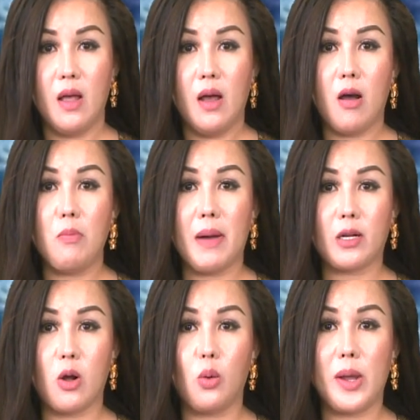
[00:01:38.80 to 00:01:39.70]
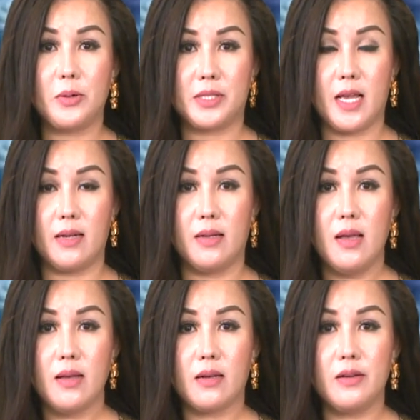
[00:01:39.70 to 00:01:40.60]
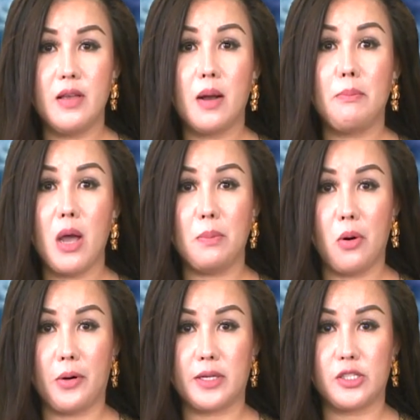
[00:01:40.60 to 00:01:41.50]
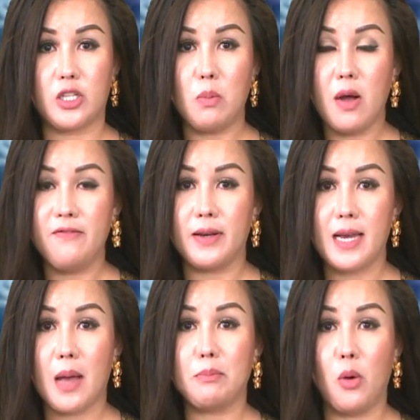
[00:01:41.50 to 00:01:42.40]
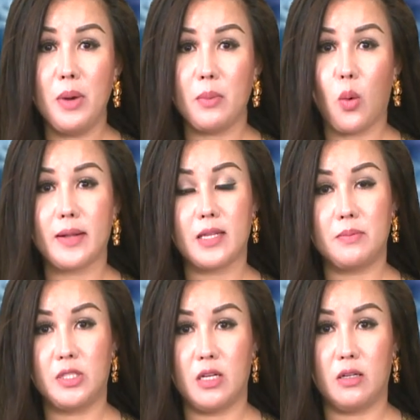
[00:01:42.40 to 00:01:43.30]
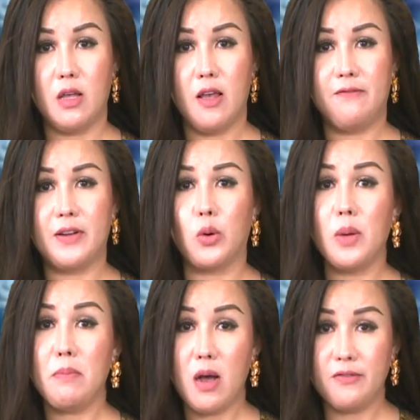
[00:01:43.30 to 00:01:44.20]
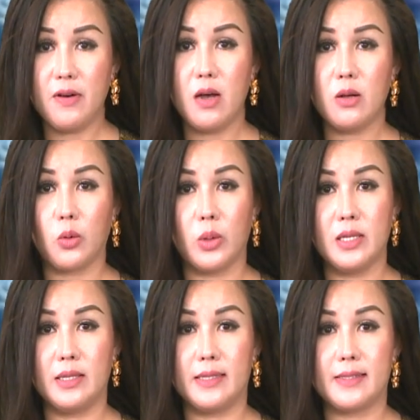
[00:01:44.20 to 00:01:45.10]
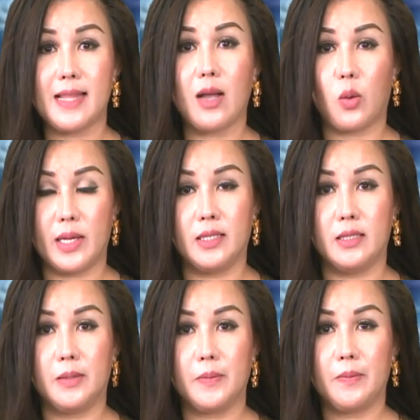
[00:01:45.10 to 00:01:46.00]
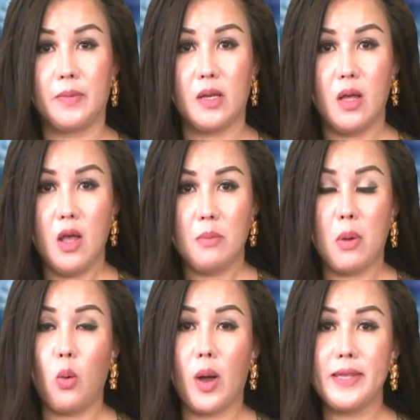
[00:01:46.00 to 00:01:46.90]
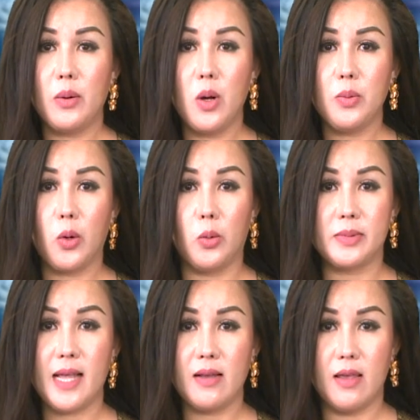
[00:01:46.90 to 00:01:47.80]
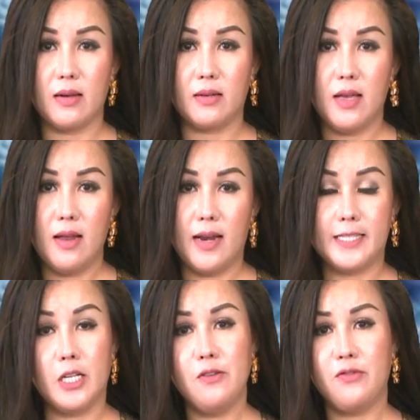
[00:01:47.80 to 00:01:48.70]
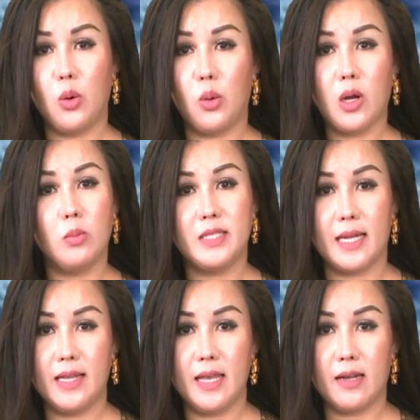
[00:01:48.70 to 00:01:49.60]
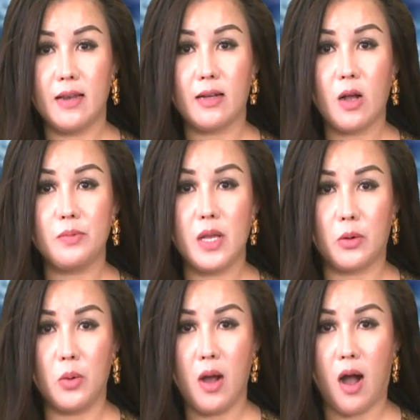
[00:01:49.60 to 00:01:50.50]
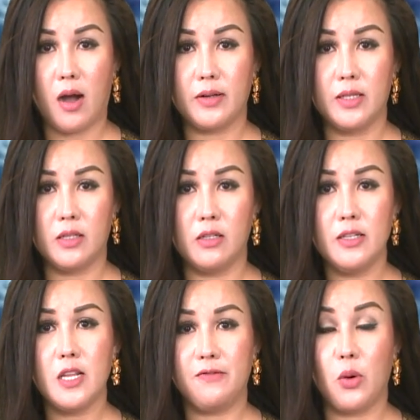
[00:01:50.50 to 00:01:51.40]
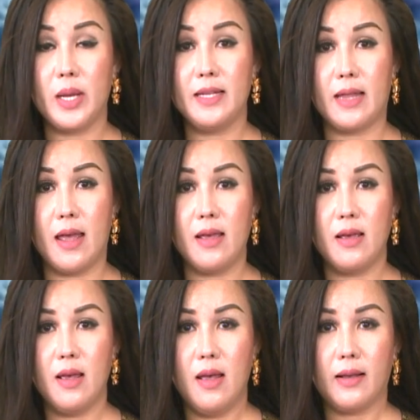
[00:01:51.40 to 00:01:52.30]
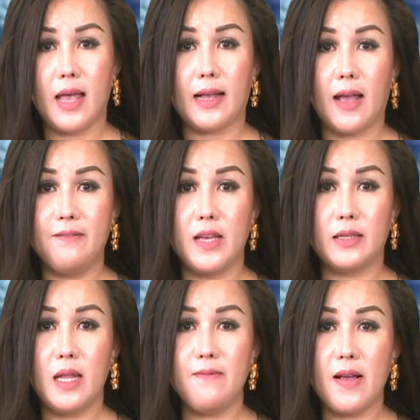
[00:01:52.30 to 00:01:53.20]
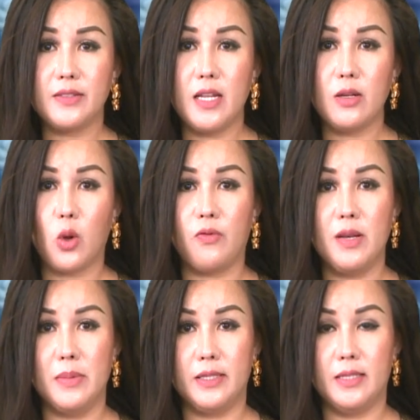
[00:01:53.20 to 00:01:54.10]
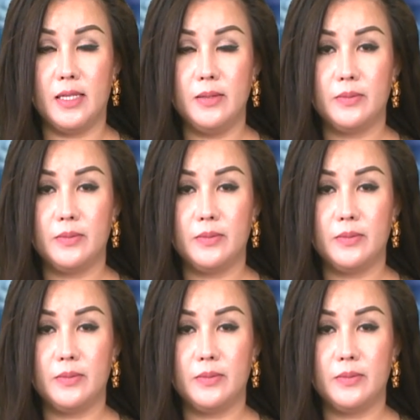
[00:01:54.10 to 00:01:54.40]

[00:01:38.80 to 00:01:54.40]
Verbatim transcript: Ông Michael Wilson, cư dân Melbourne sống ở Việt Nam 4 năm qua tâm sự về nỗi bơ vơ của người xa quê hương. Bộ Ngoại giao Úc cũng xác nhận là chính phủ không trả tiền để công dân của họ được hưởng dịch vụ y tế, kể cả việc tiêm vaccine COVID-19